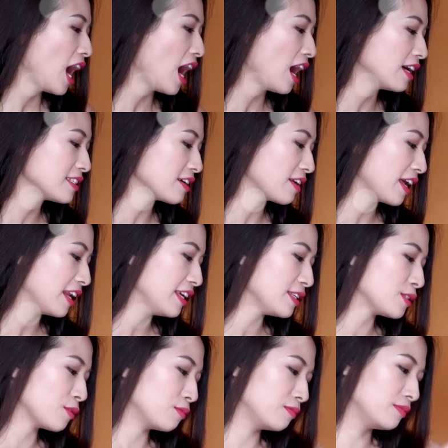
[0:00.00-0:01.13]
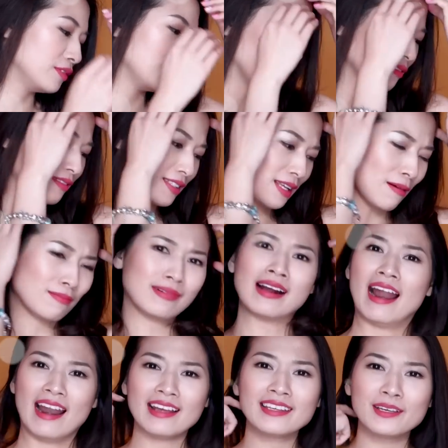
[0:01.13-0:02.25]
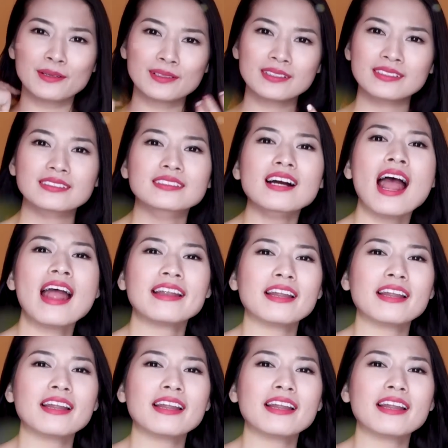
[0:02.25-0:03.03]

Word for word: à, dạo này Ly dùng được xong khá là nhiều thứ